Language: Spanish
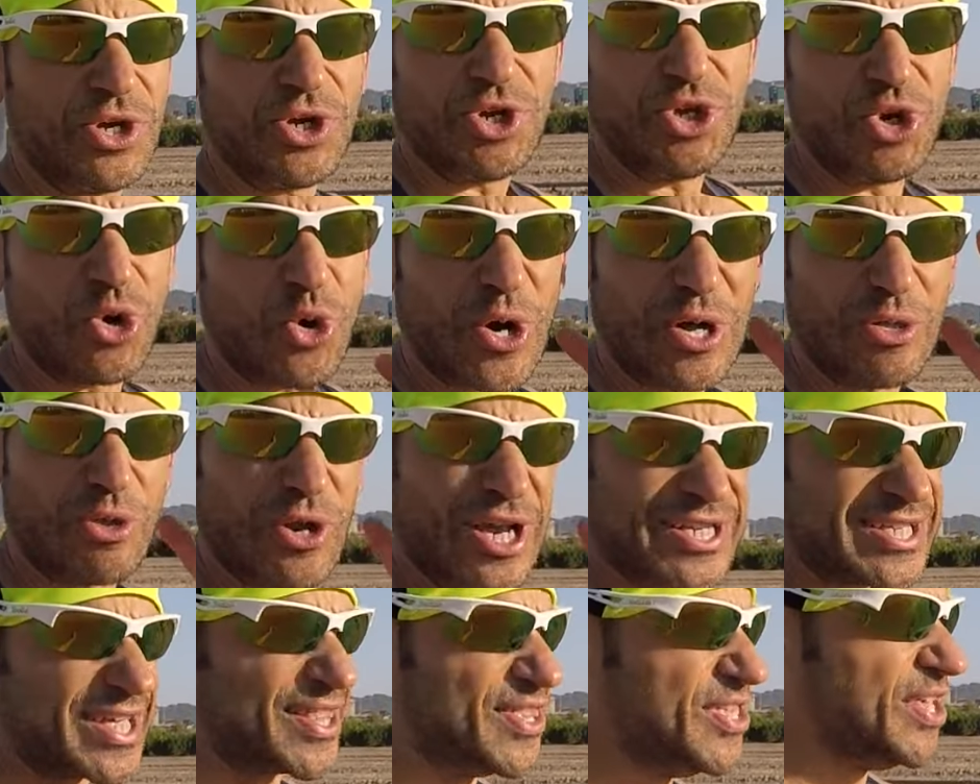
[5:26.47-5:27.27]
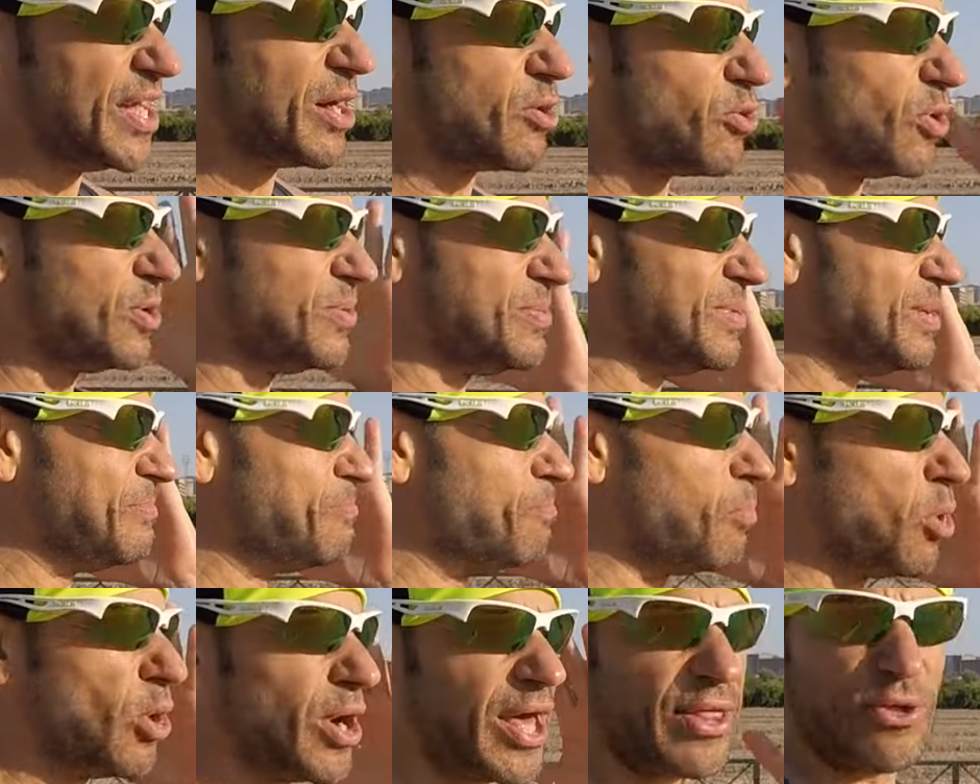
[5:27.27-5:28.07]
Yo cuando las hacía con
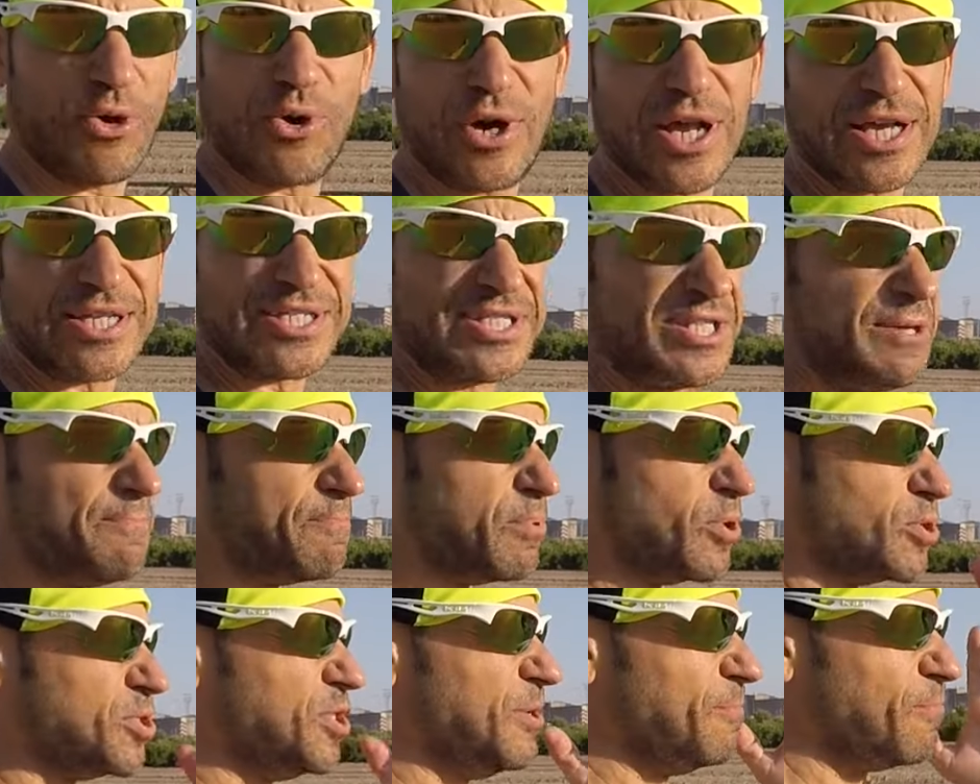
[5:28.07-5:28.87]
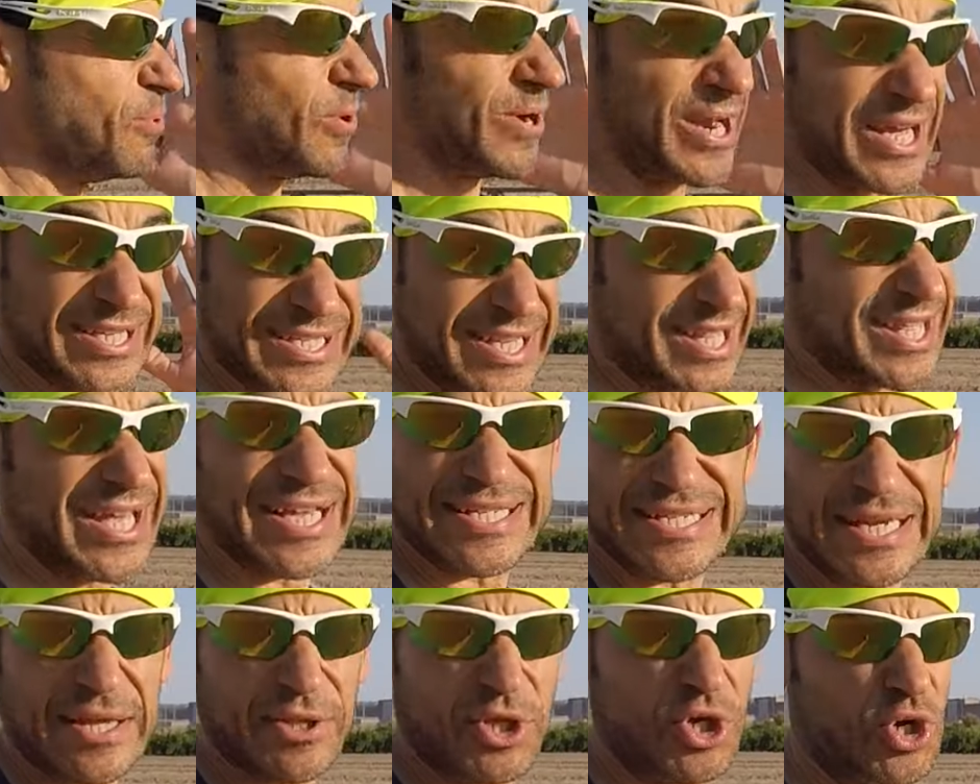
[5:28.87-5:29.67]
voladoras tipo, tipo las
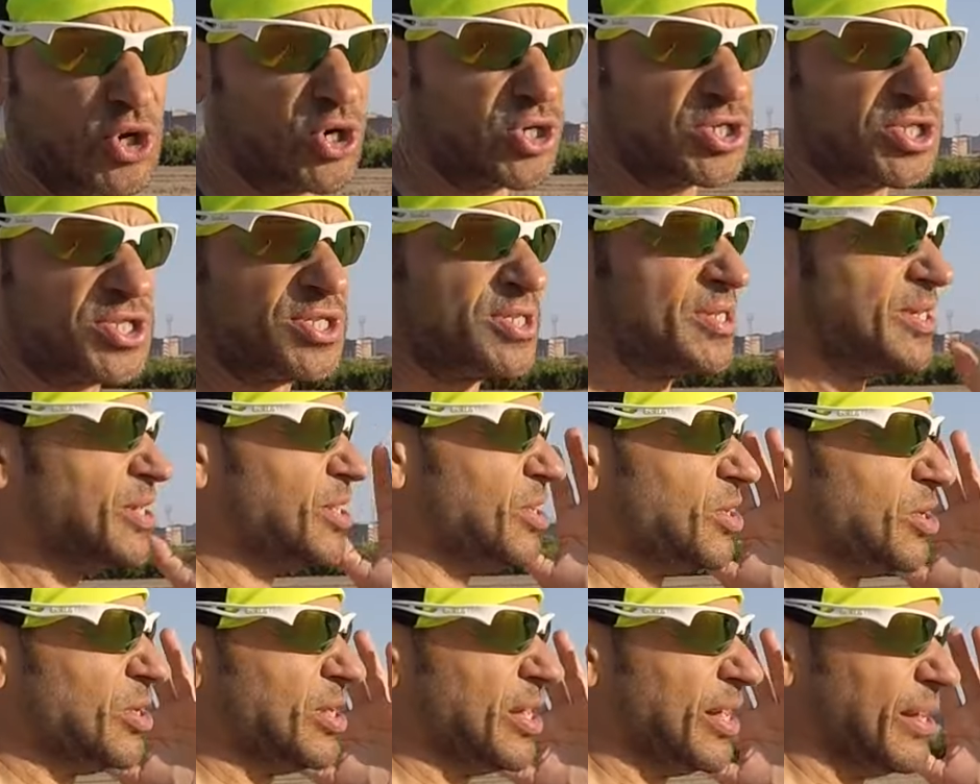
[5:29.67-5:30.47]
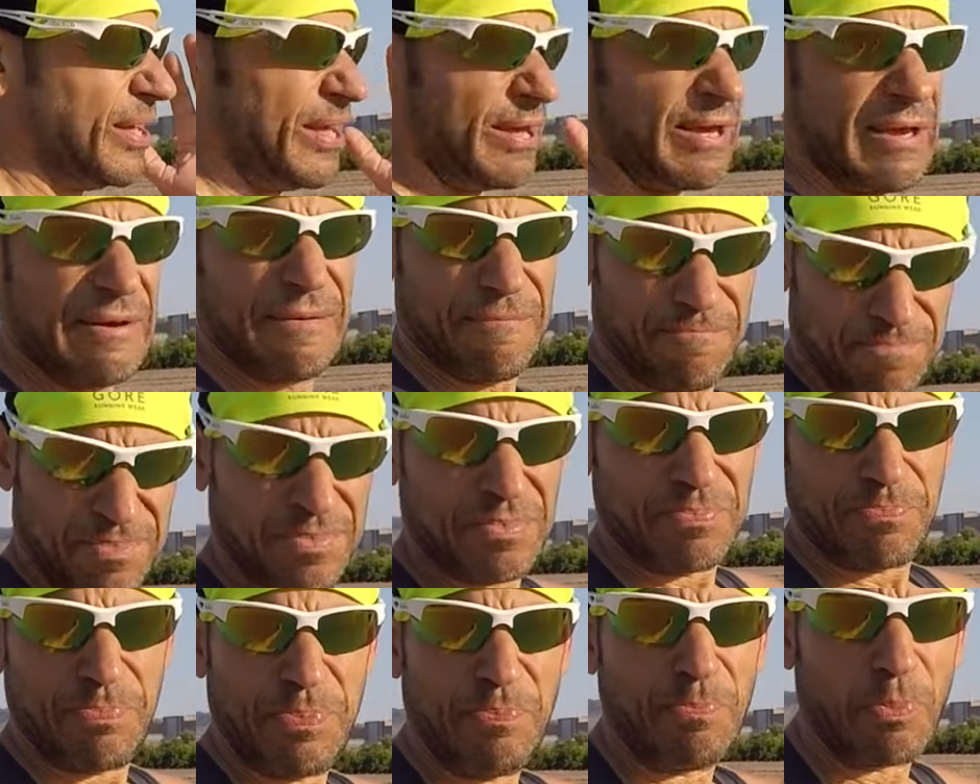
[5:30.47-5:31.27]
Adidas Adiós, eh,
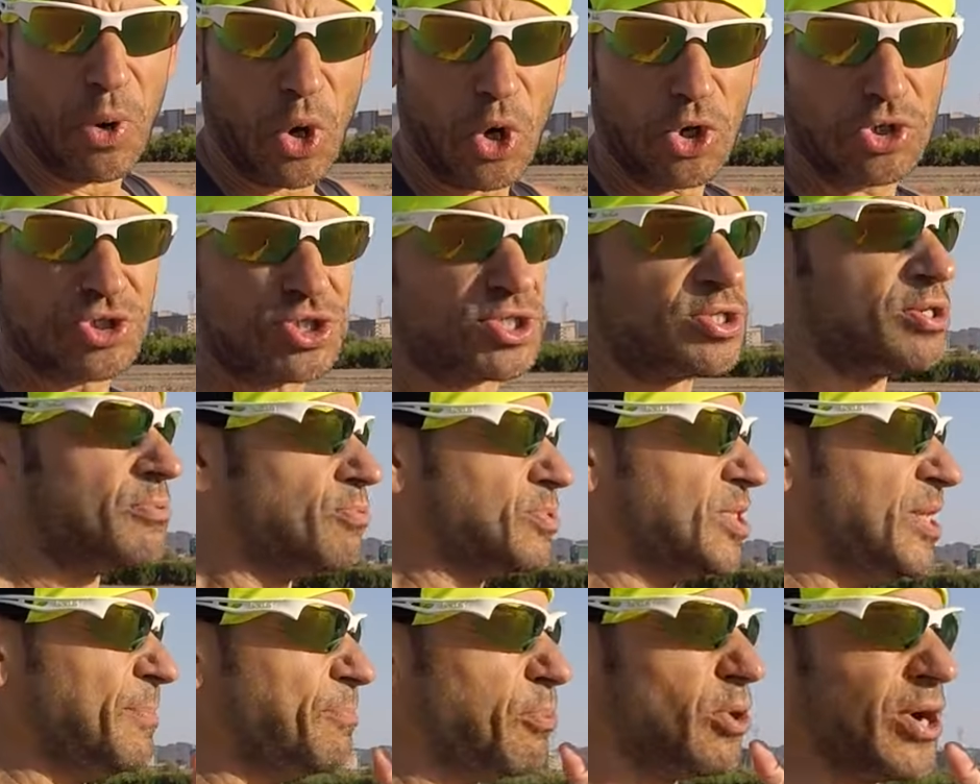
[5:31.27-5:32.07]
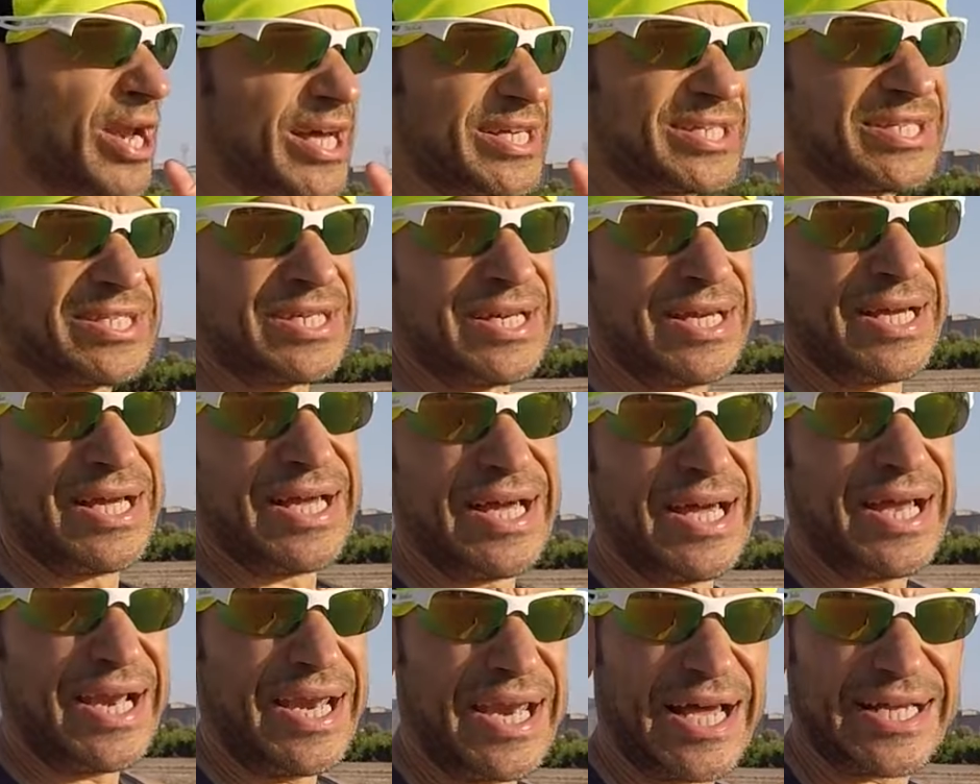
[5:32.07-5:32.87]
Bost, tipo las,
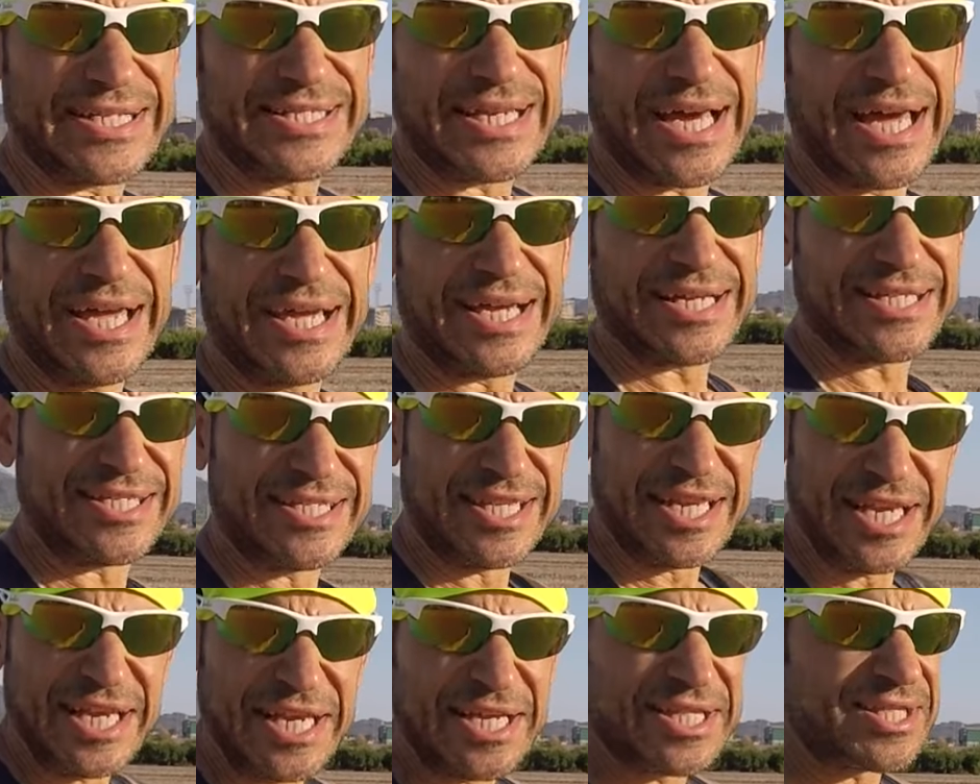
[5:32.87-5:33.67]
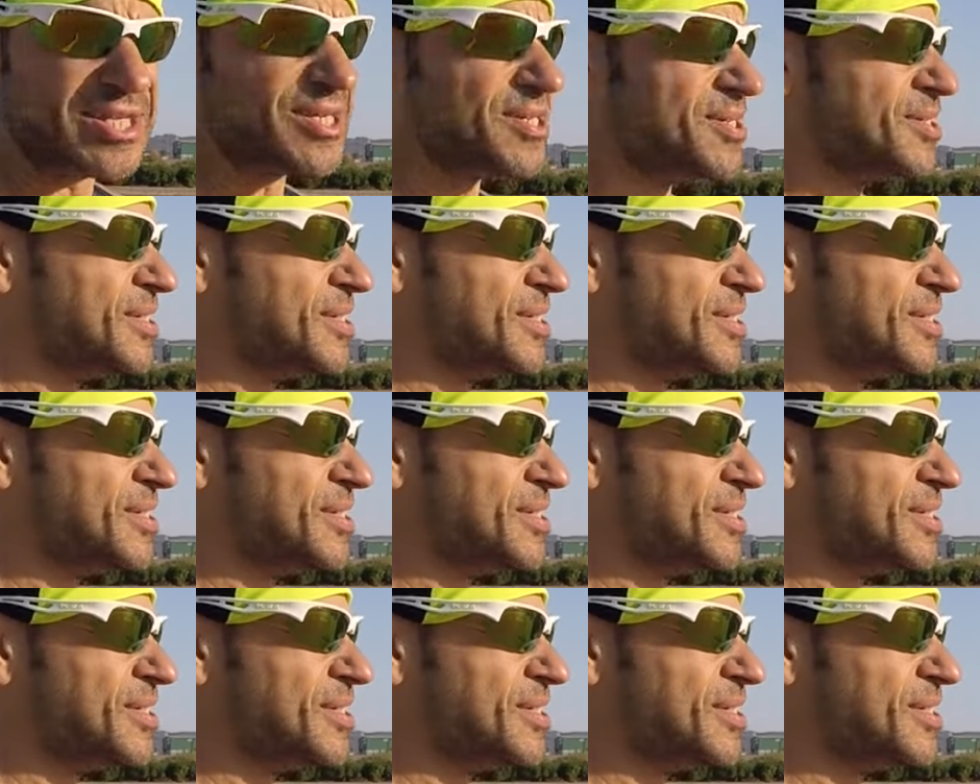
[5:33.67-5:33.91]
las Nike Street,